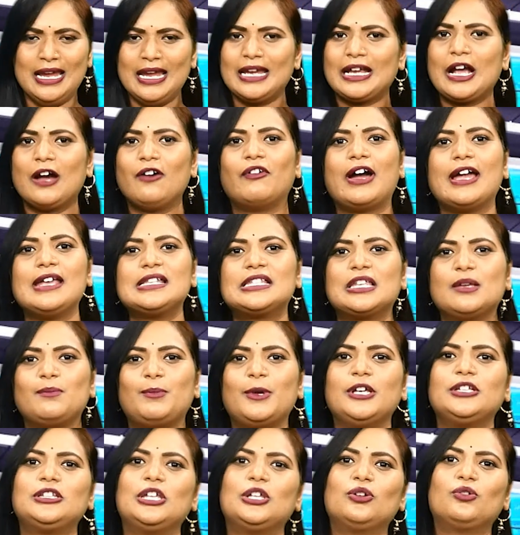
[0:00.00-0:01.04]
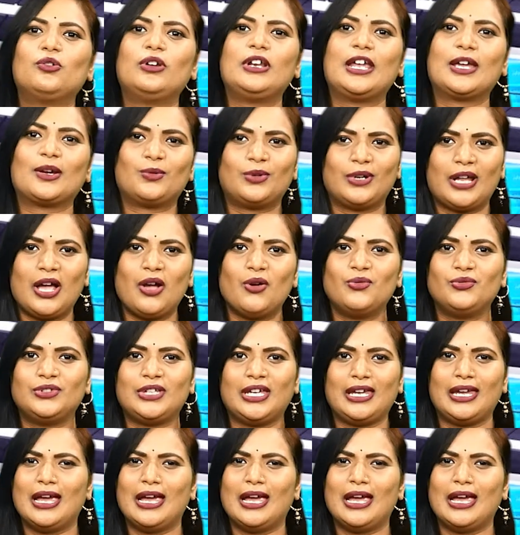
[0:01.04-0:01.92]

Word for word: ఇక వైసీపీ తిరుగు లేకుండా ఉంది